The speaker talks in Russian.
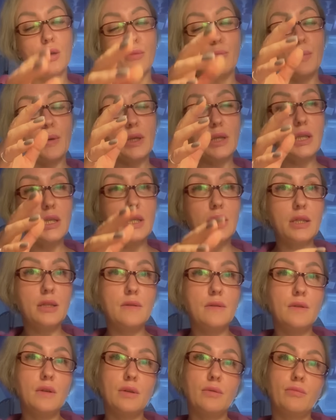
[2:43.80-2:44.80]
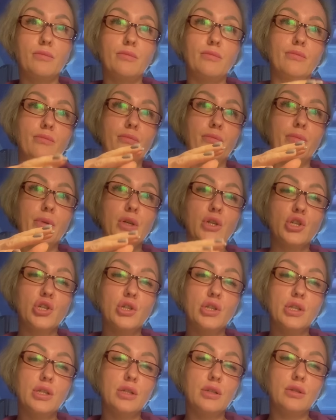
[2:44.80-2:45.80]
По действиям, по
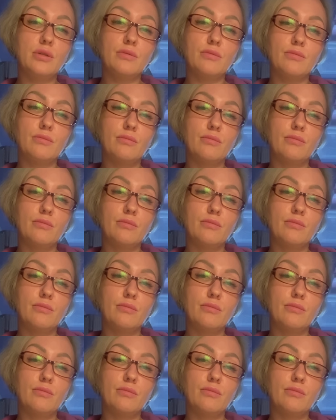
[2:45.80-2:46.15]
жизни.